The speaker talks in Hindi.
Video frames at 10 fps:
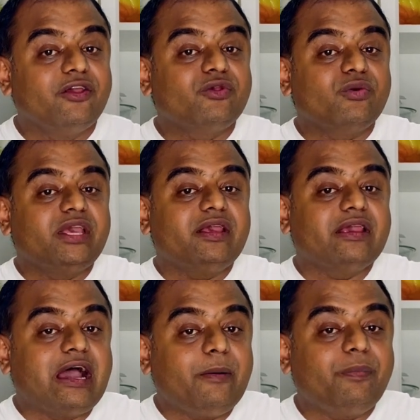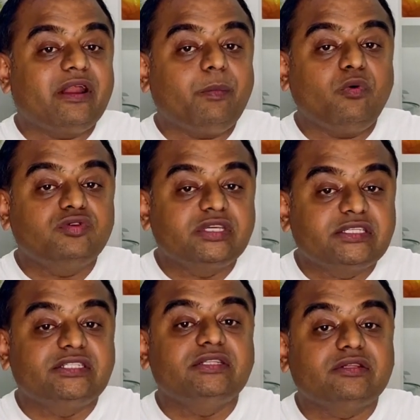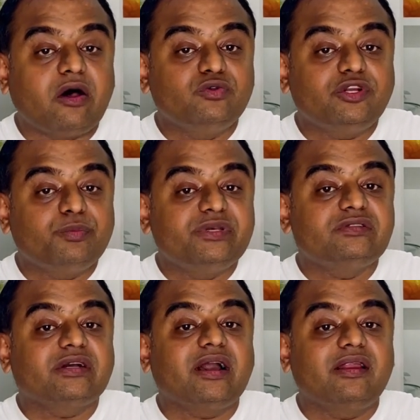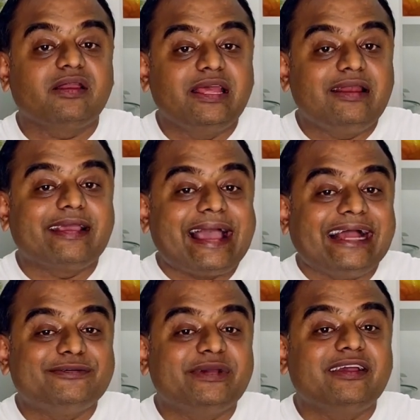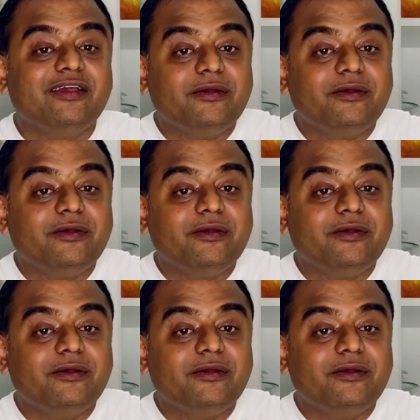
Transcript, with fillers: क्योंकि यहाँ पर आपको सिक्सटी थाउजेंड रुपीज़ तक का रियल कैशबैक